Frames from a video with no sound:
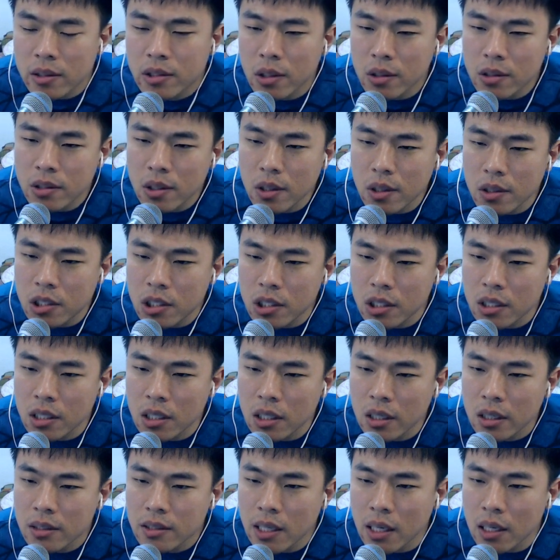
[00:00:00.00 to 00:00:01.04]
전
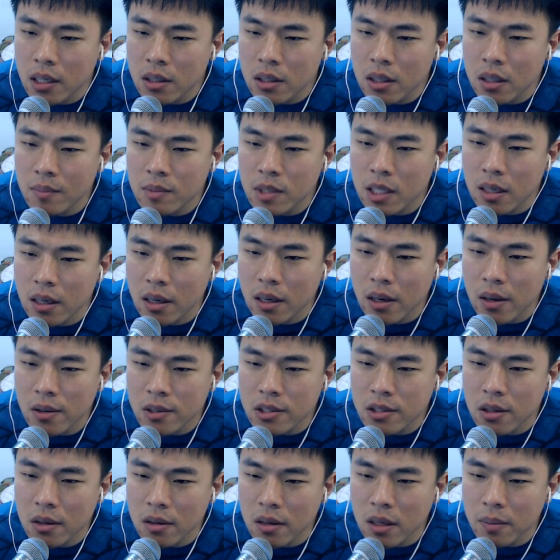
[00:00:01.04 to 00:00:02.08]
여친이 사귀던 남자랑
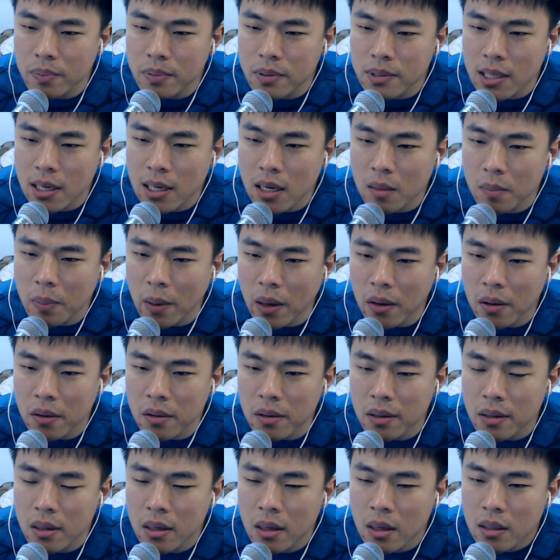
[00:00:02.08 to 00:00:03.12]
헤어지더니 푸사랑
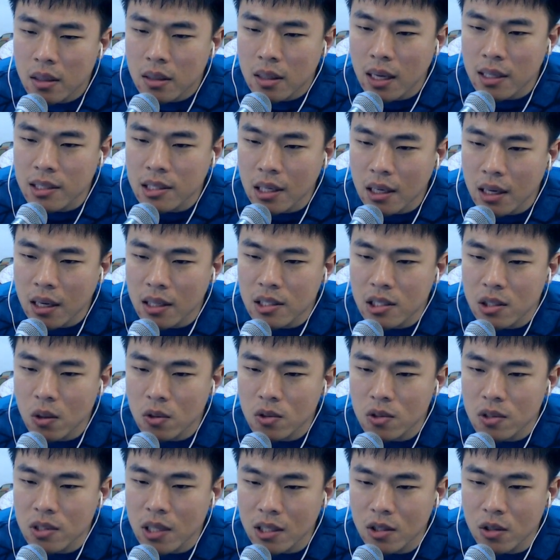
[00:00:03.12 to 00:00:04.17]
배경을 다 제가
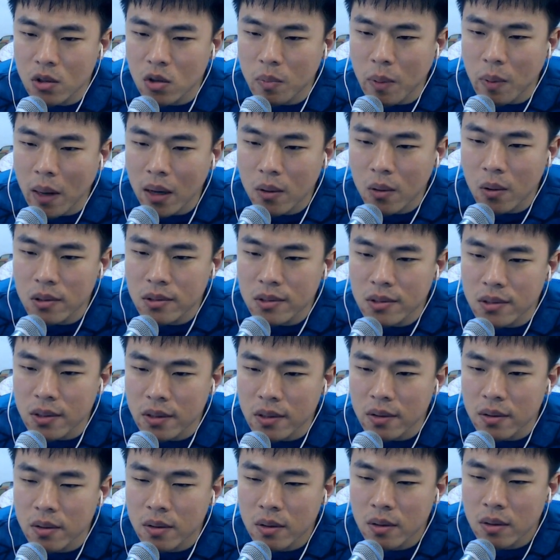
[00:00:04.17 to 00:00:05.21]
찍어준 사진으로
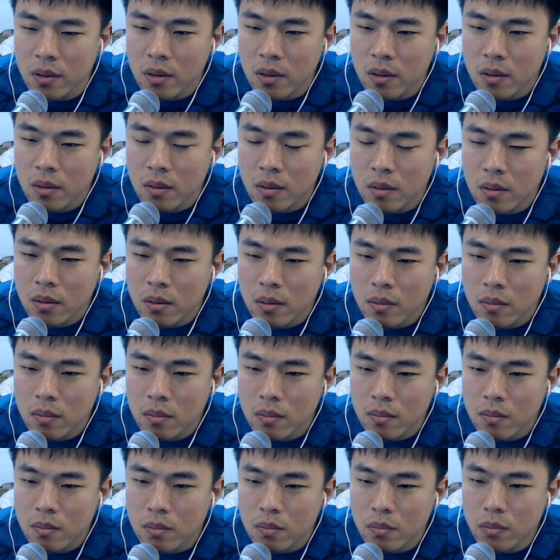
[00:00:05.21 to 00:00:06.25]
바꿨어요.
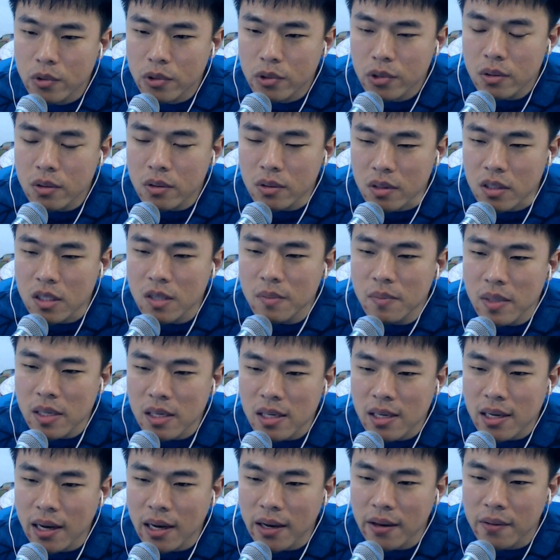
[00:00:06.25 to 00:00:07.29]
무슨
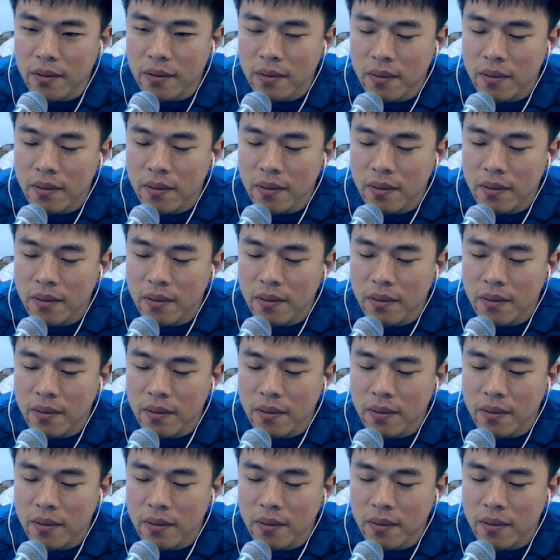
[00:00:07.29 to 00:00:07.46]
의미일까요?